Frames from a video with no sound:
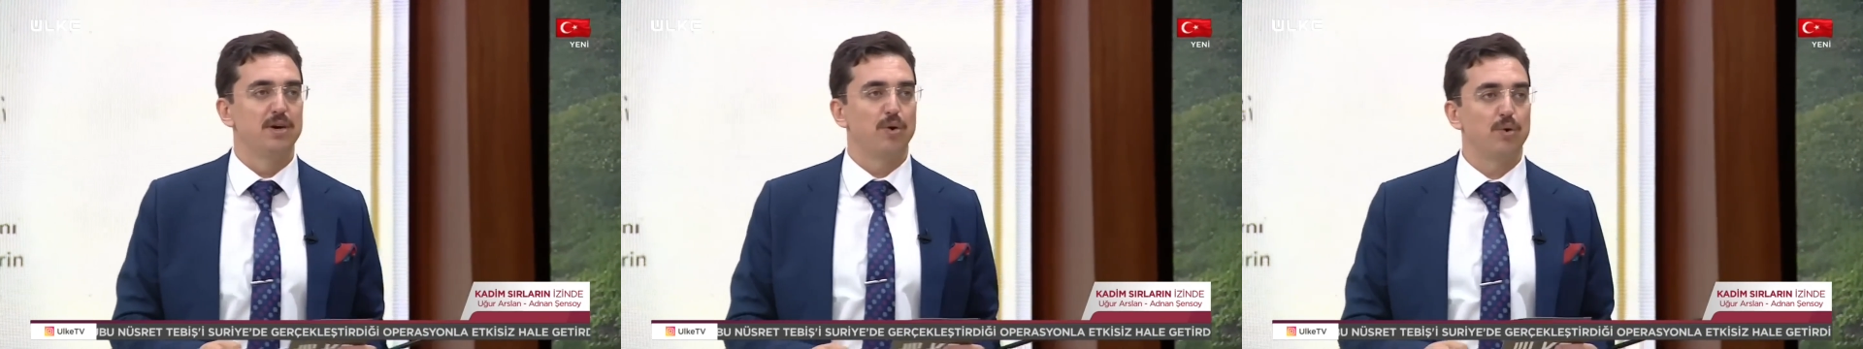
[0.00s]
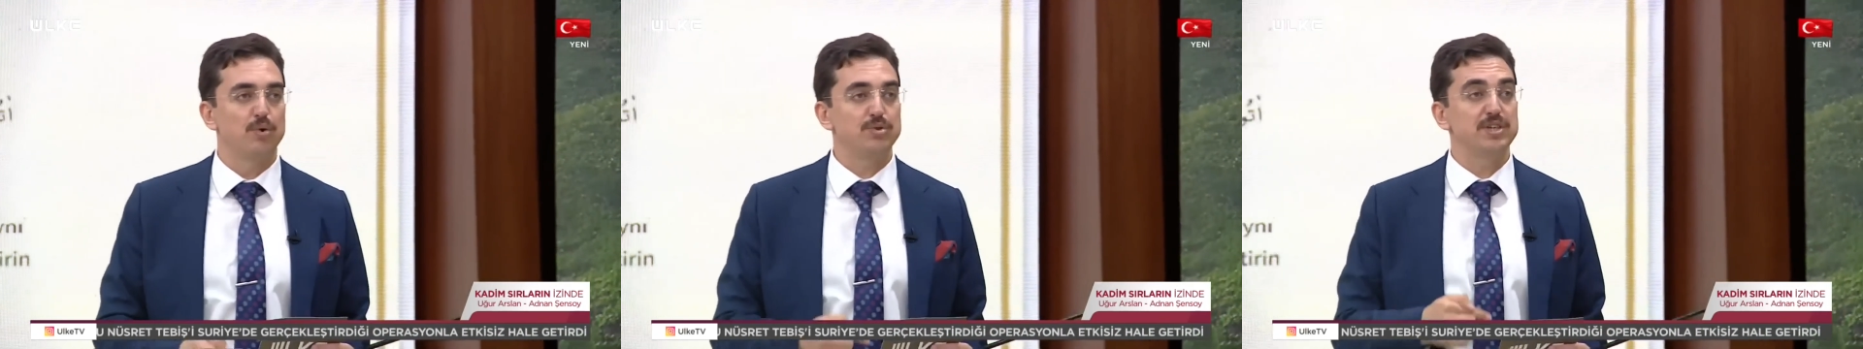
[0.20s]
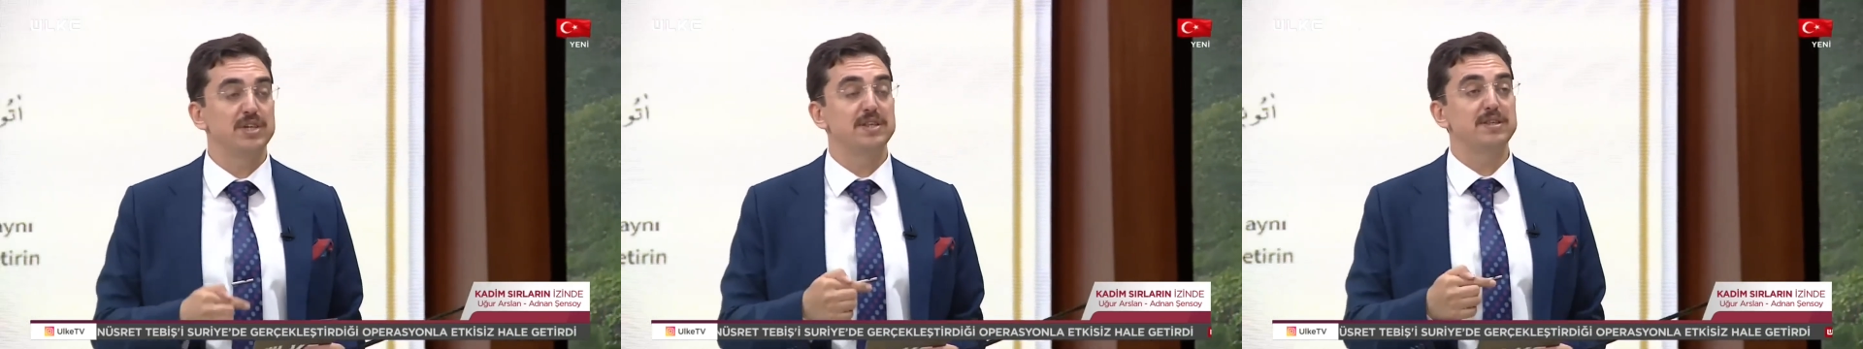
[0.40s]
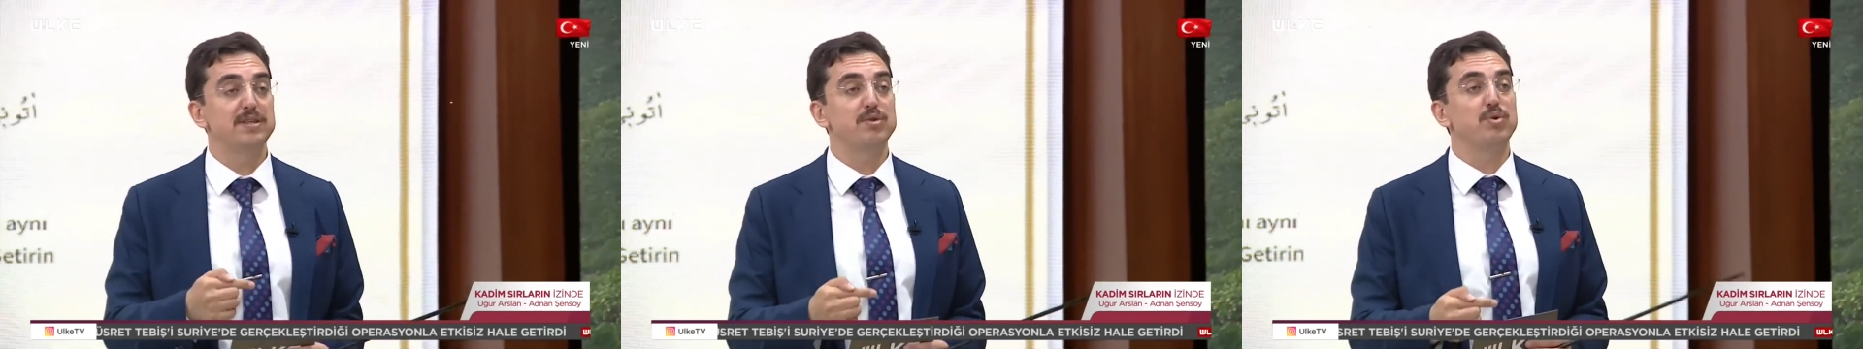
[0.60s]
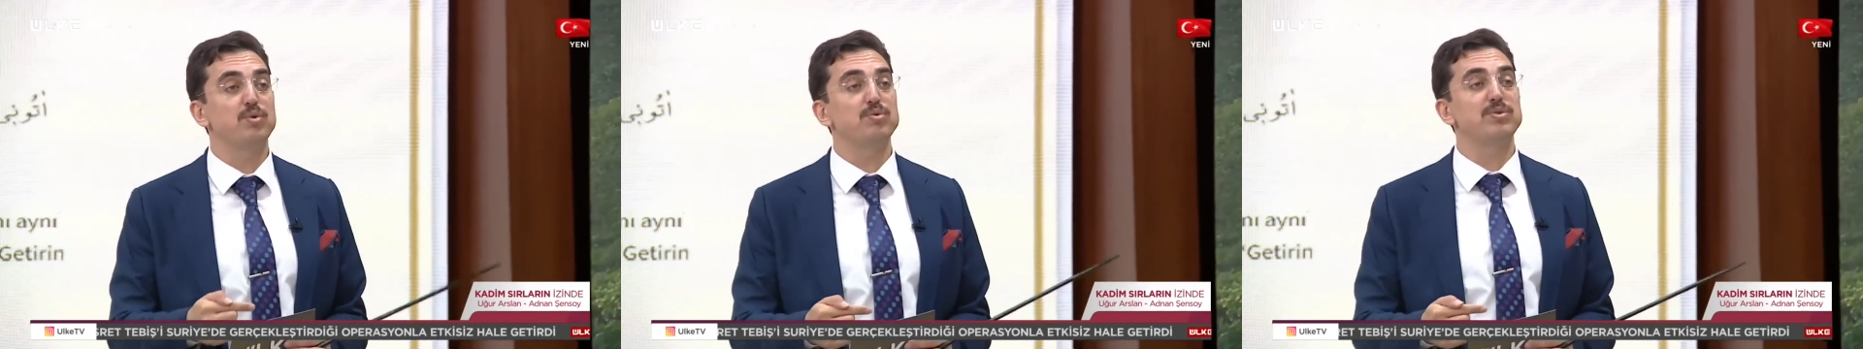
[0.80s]
o
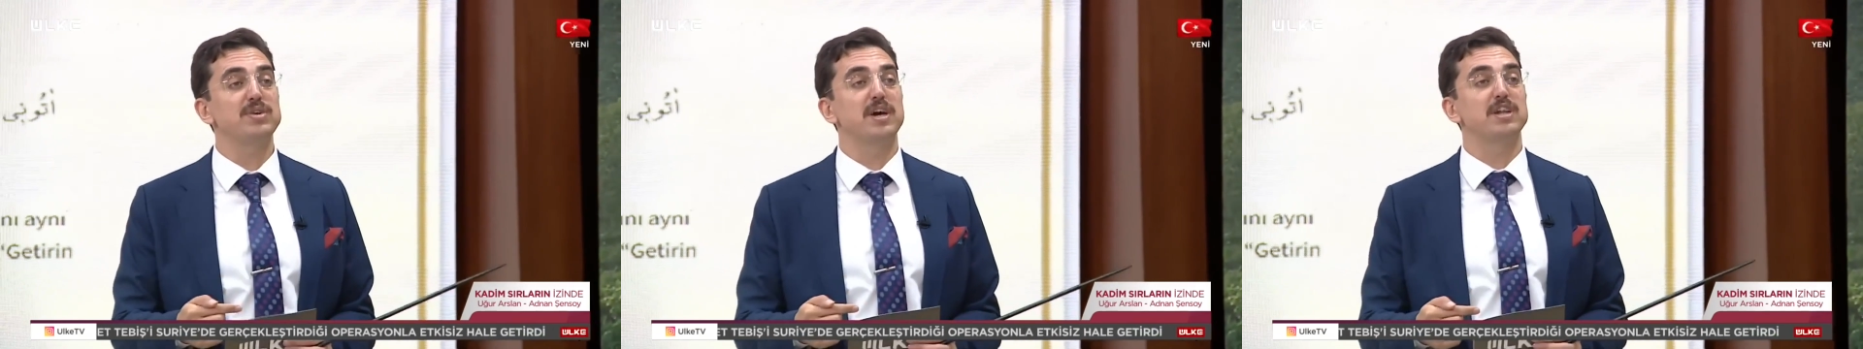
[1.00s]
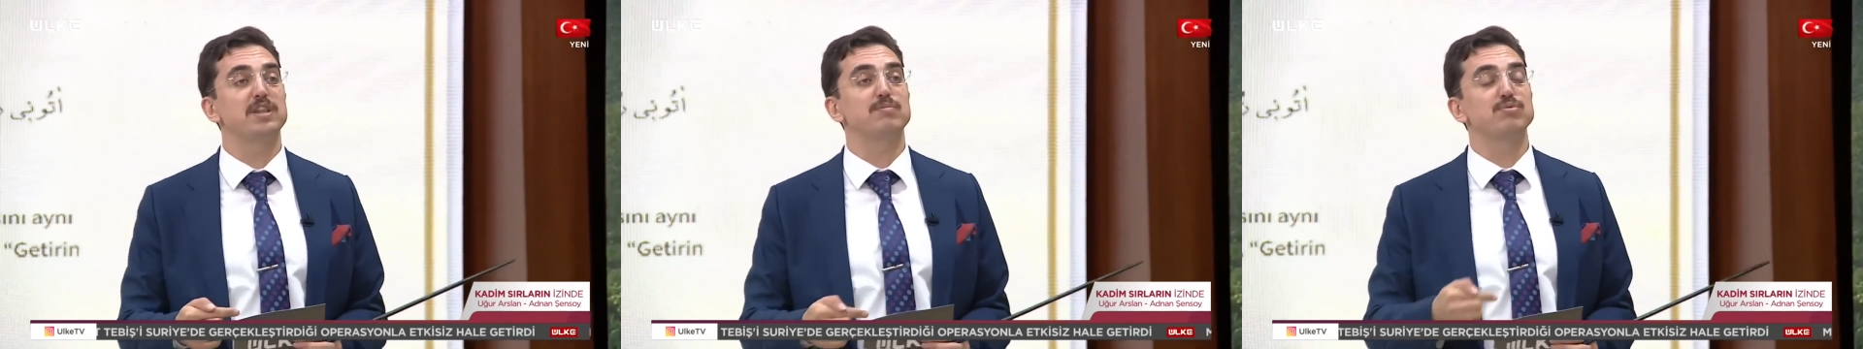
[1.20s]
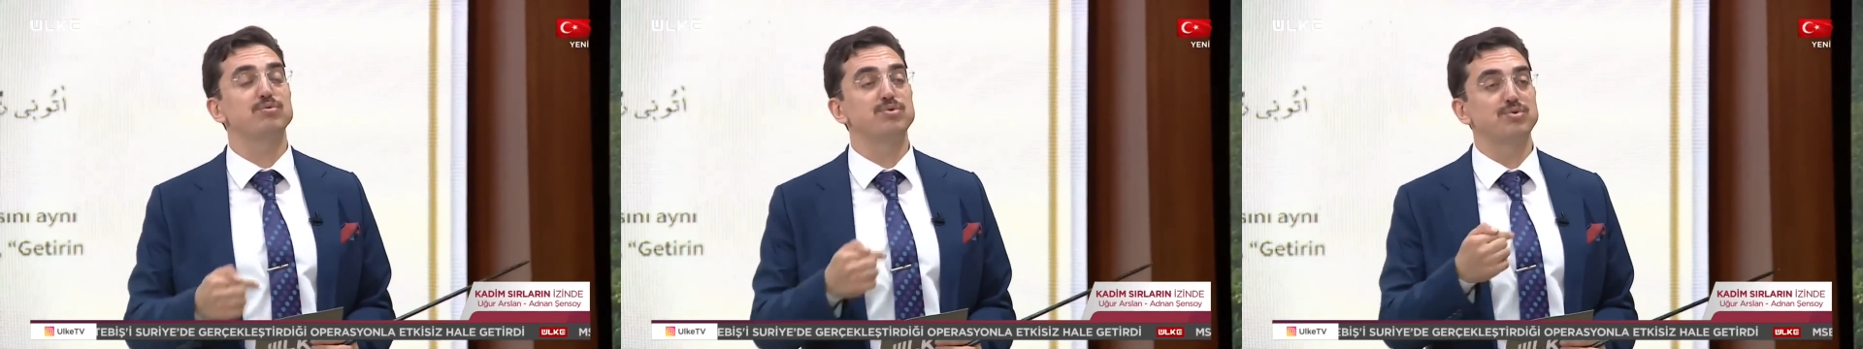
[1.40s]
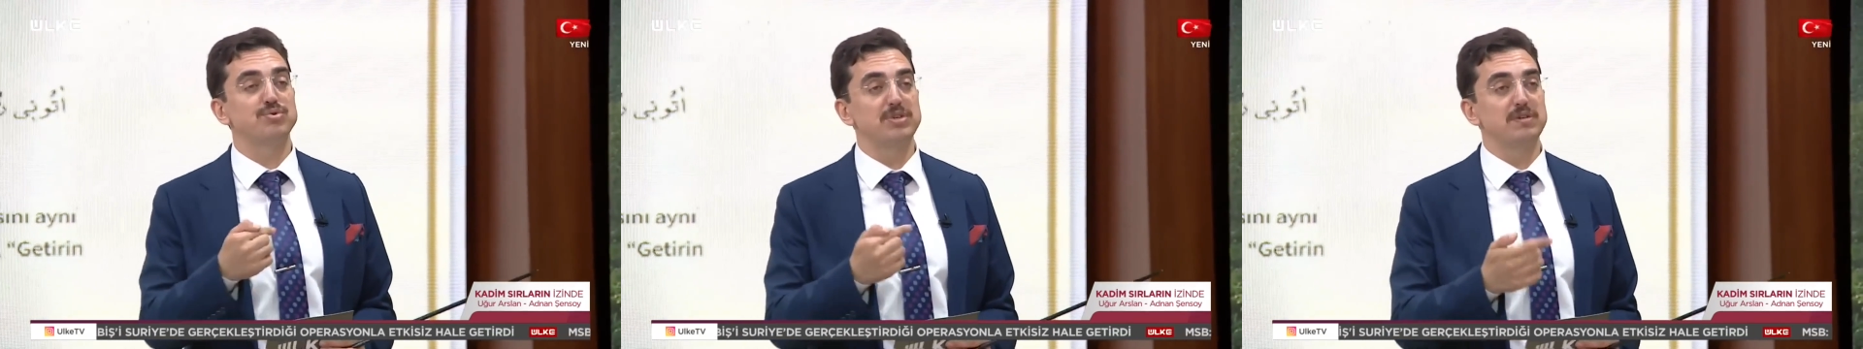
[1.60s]
settin olduğu yerde buluştuğunu